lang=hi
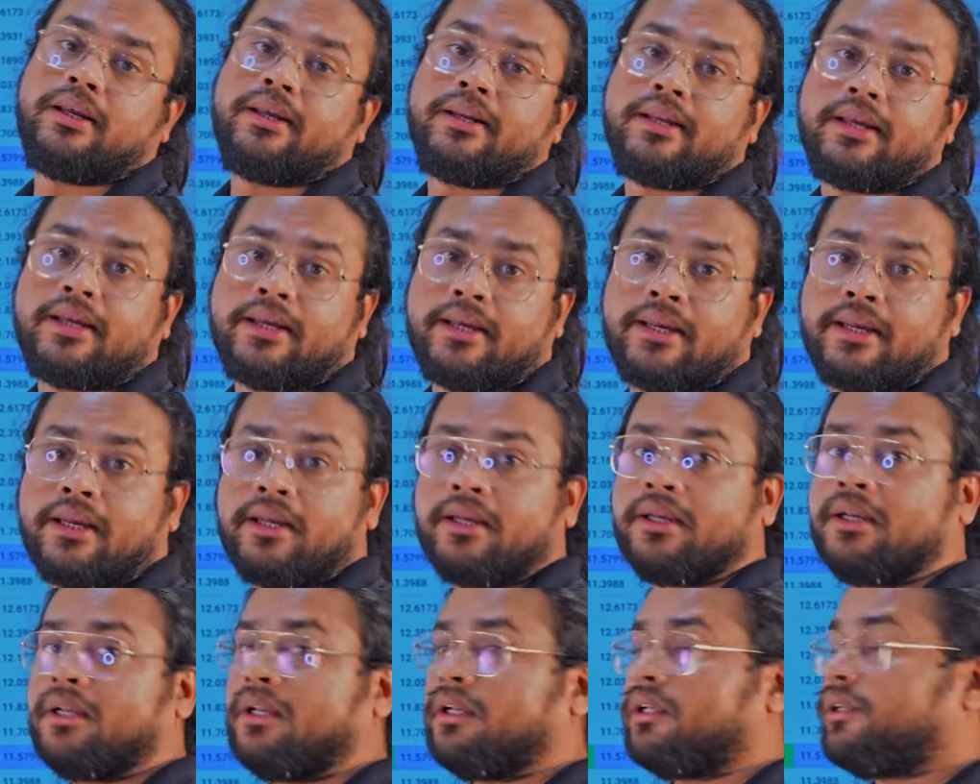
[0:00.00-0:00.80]
लेना है
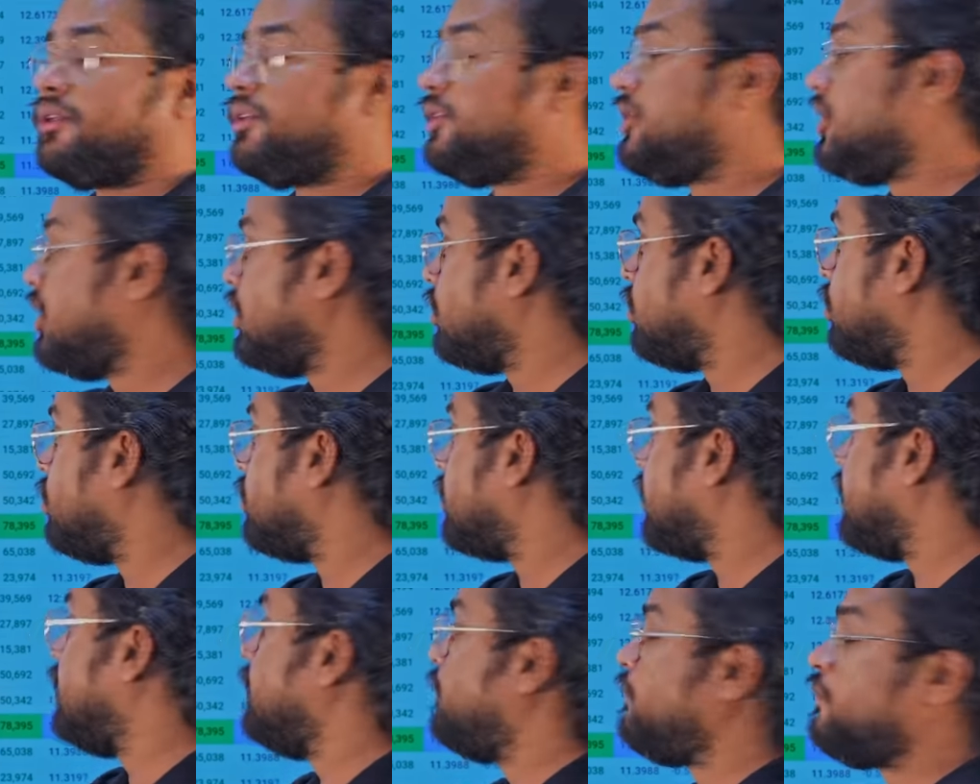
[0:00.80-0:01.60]
ये हो
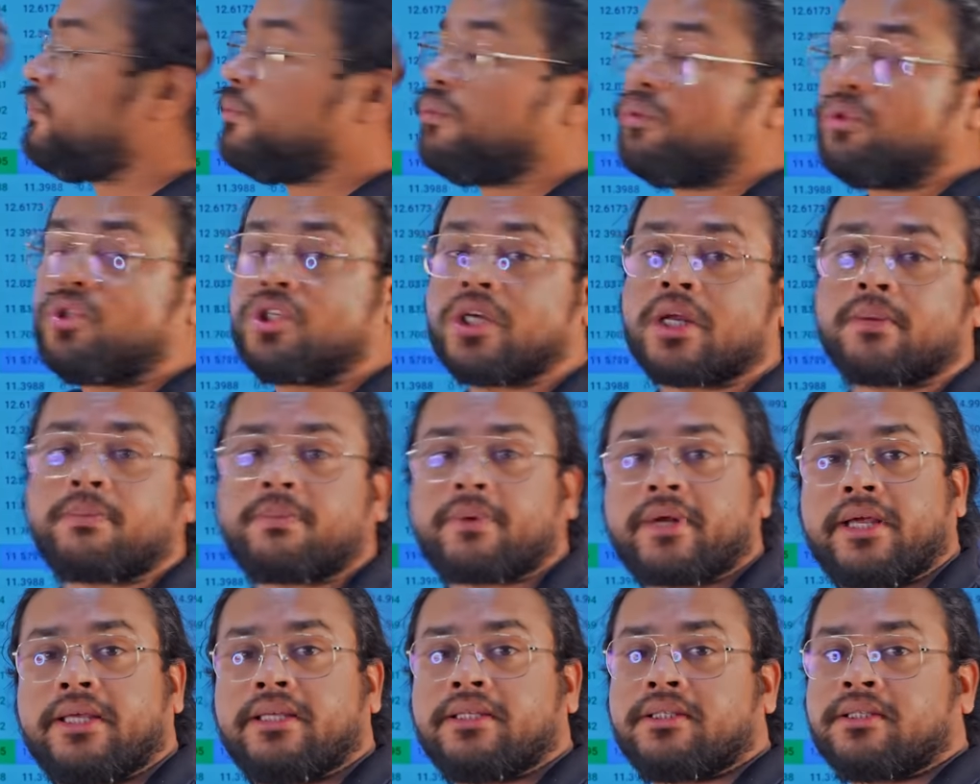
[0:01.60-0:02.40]
गई फ्यूचर
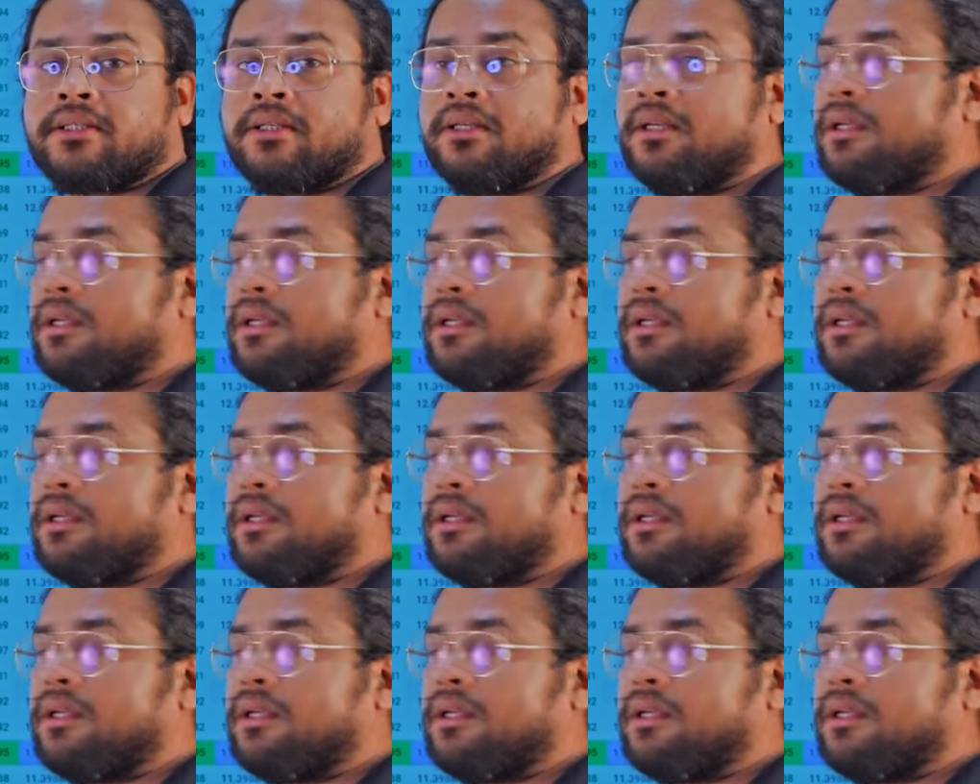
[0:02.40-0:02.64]
प्राइस